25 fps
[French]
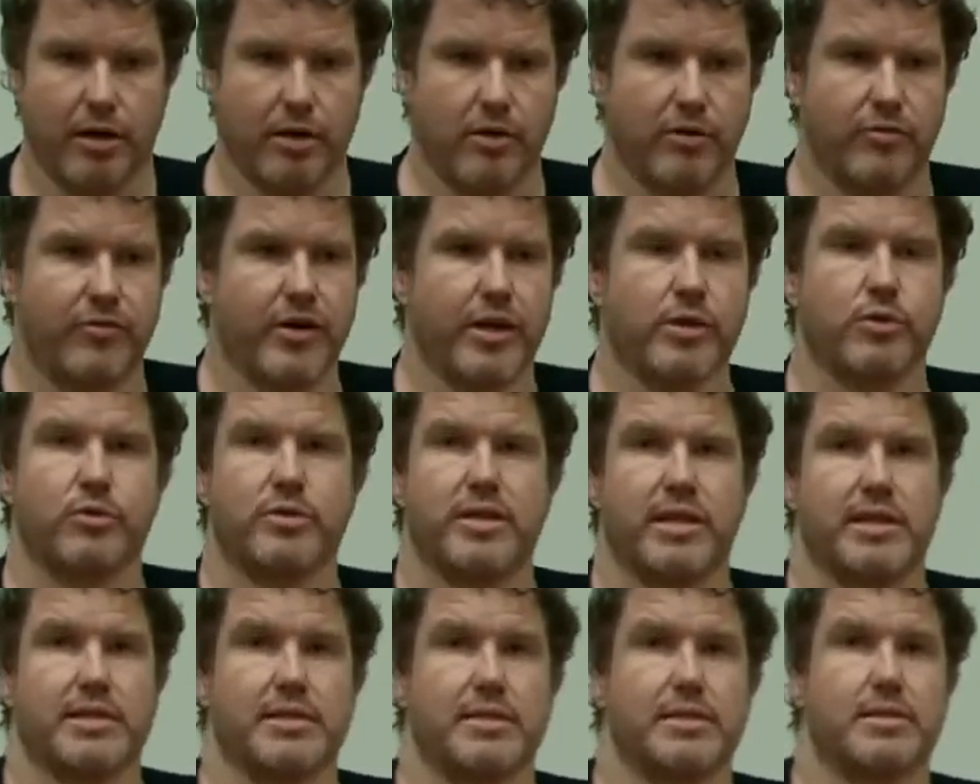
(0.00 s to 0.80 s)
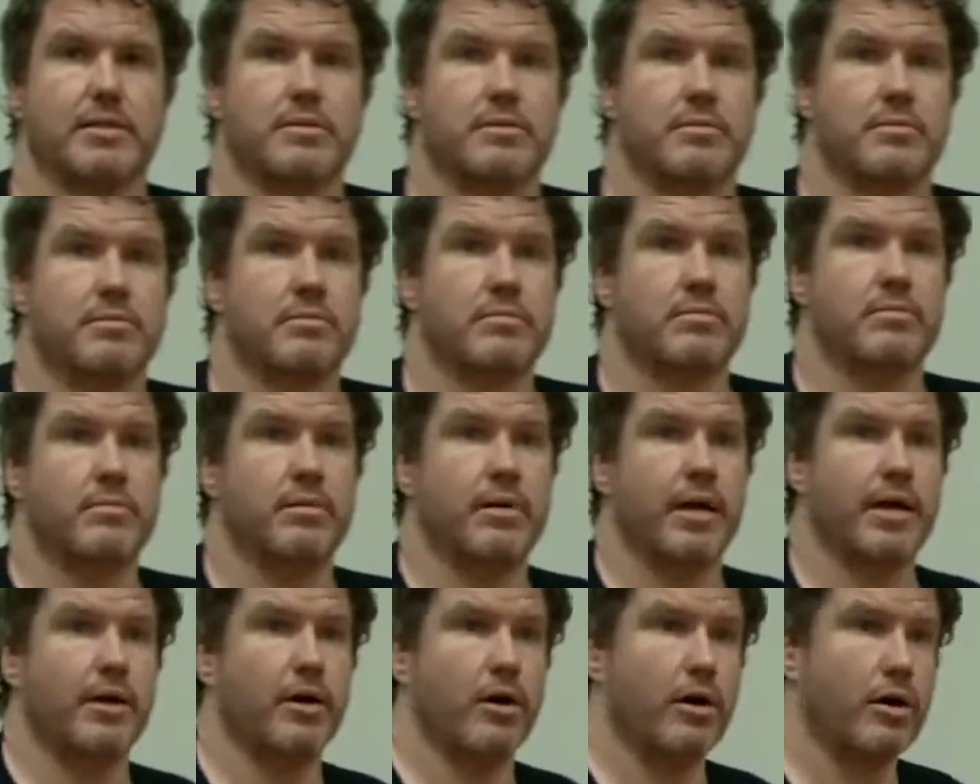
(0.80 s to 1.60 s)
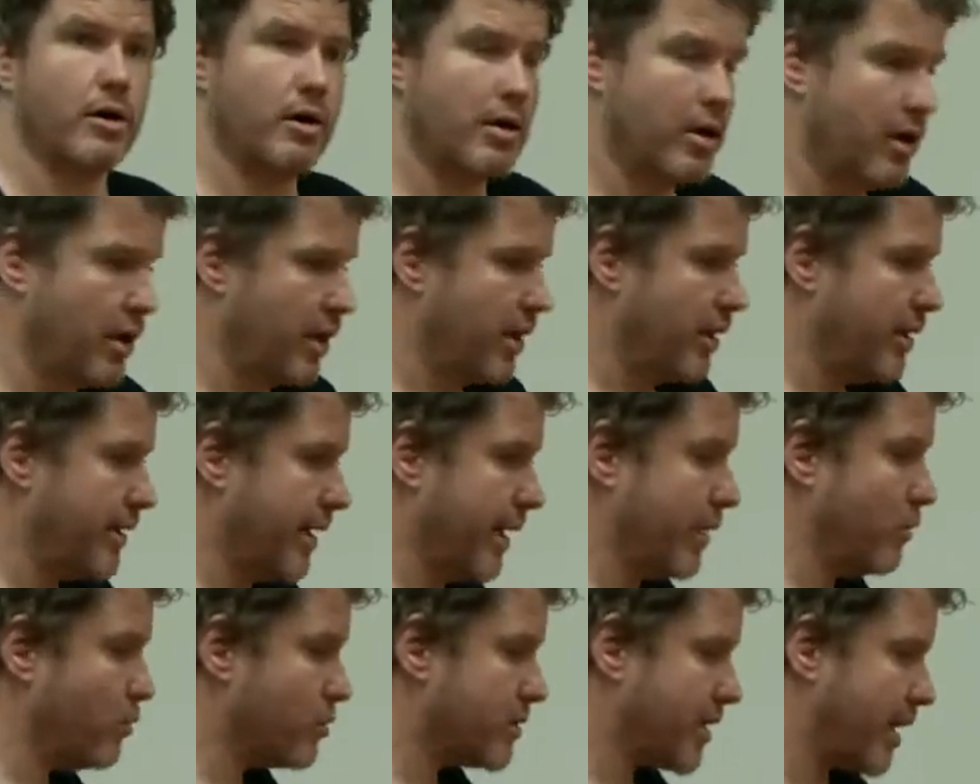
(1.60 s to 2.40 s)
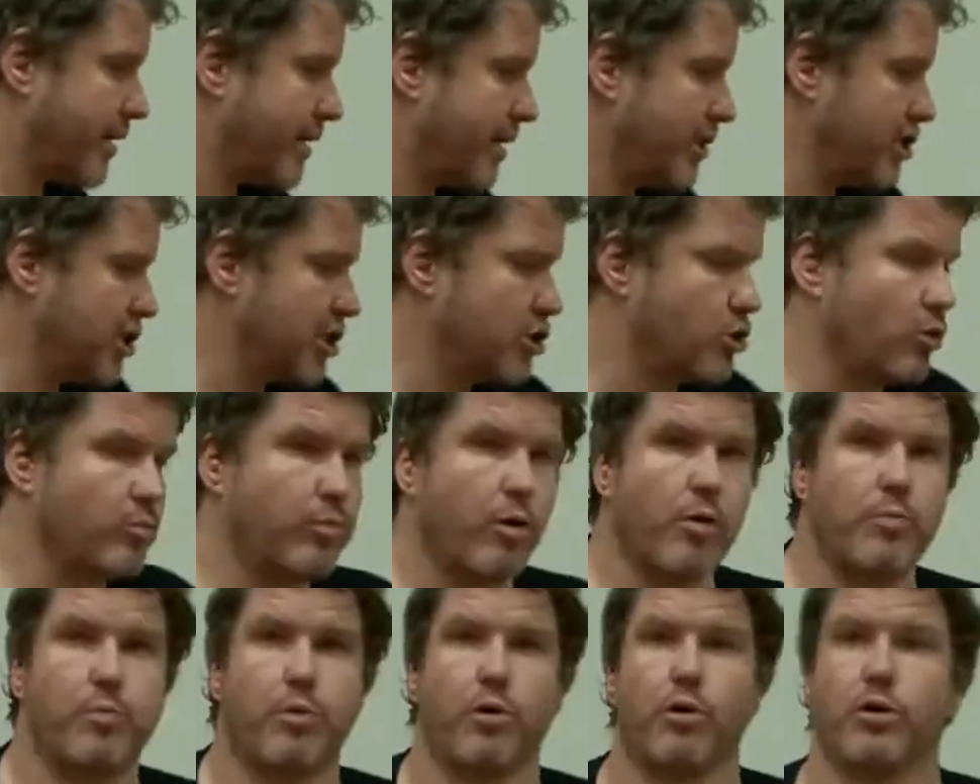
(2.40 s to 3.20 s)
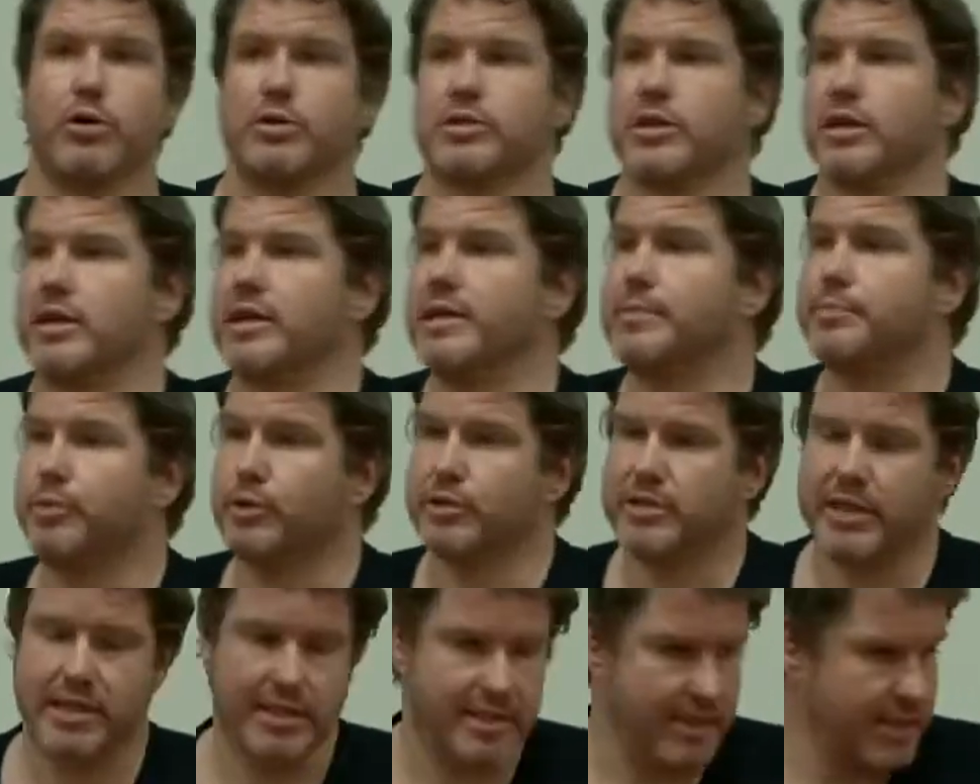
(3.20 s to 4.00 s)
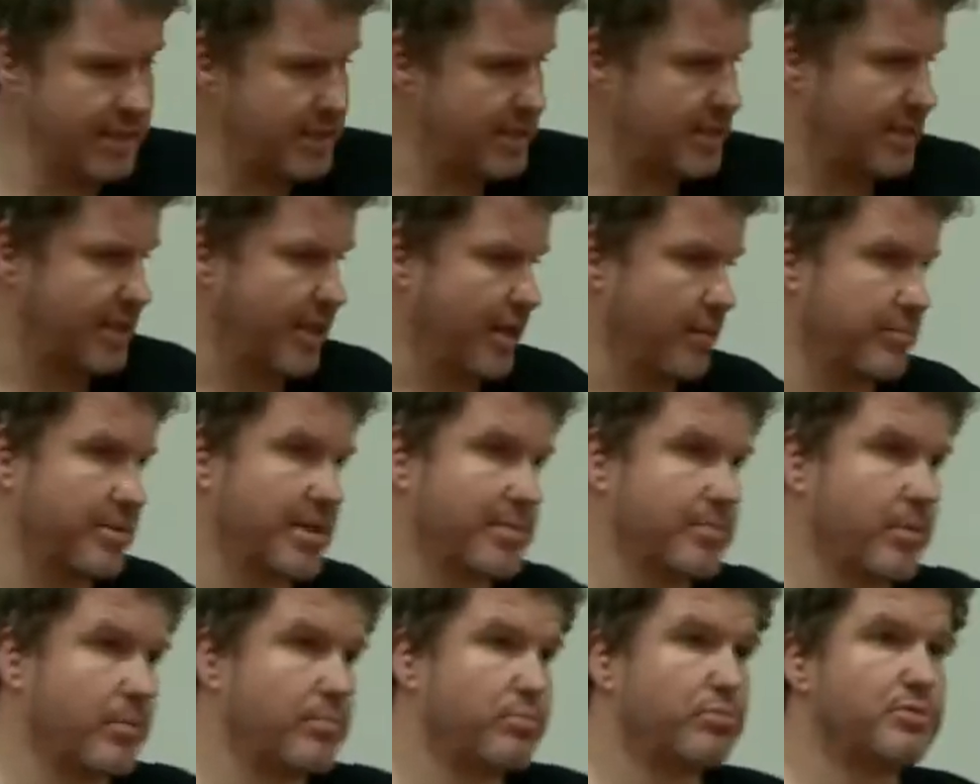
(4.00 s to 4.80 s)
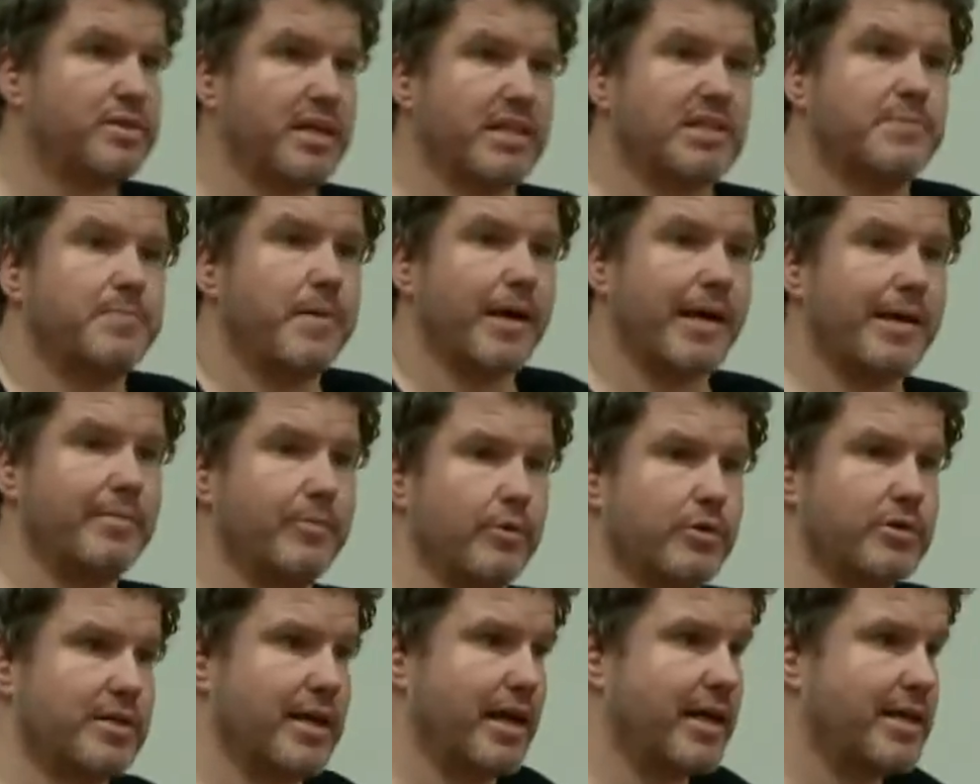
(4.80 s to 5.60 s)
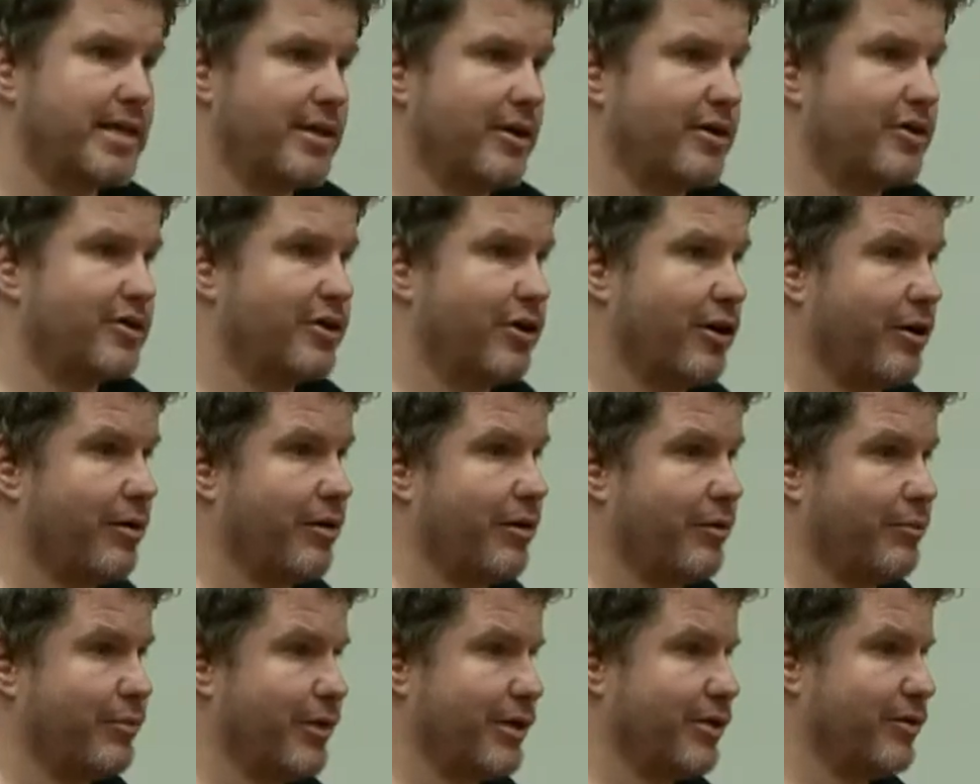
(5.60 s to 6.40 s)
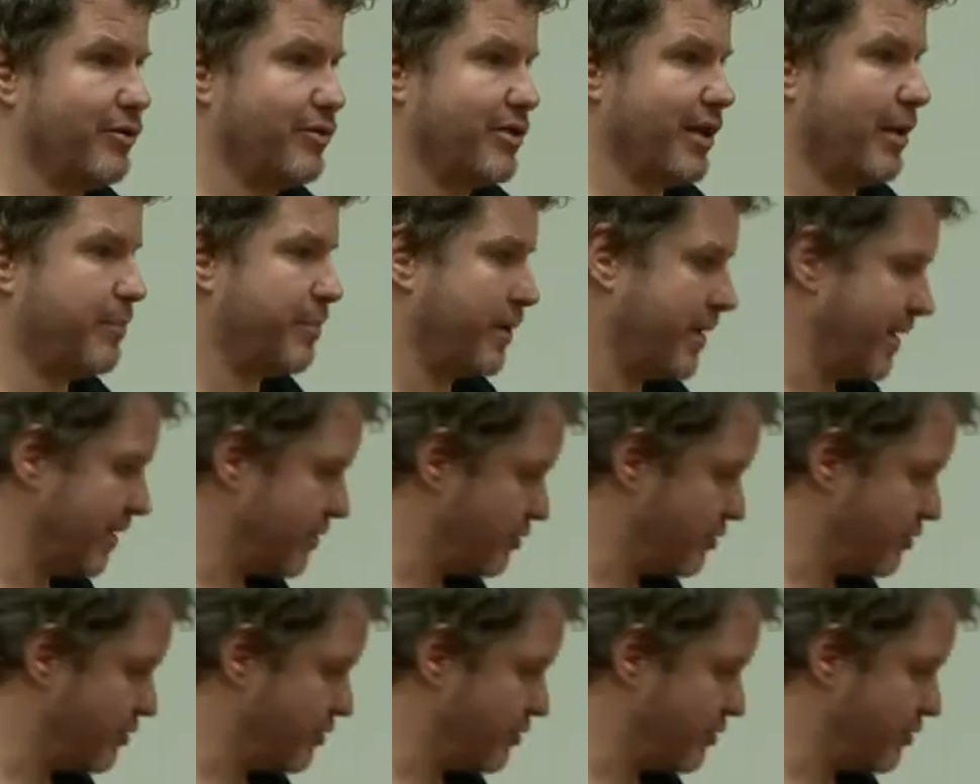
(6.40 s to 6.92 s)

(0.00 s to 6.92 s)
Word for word: faire nos tests. Alors, il y a une autre stratégie que propose Hypothesis, qui est un petit peu plus expérimentale, qui est encore un, une API